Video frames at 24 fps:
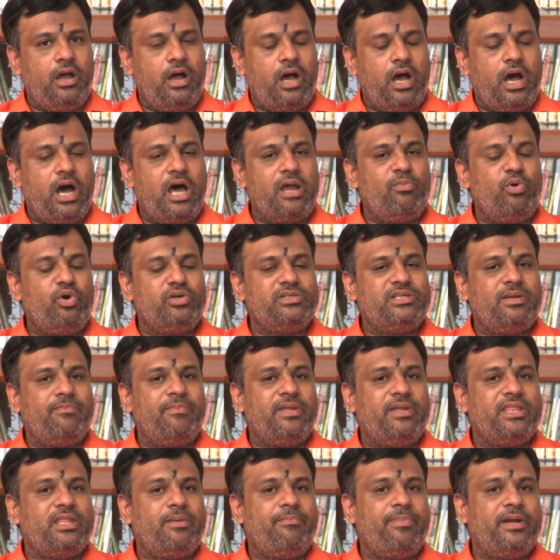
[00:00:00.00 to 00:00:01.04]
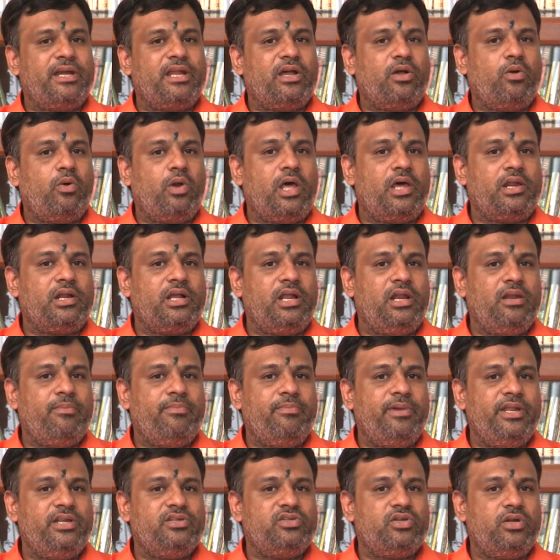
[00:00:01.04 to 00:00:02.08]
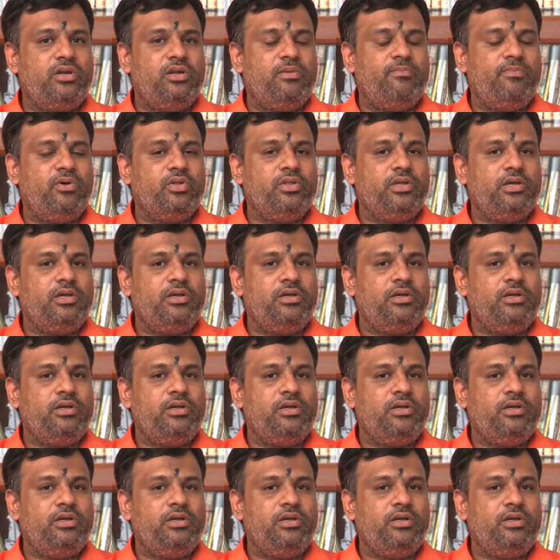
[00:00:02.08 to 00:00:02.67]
ஹார்மோன் சம்மந்தப்பட்ட கோளாறுகள் அப்படின்னு சொல்லும்போது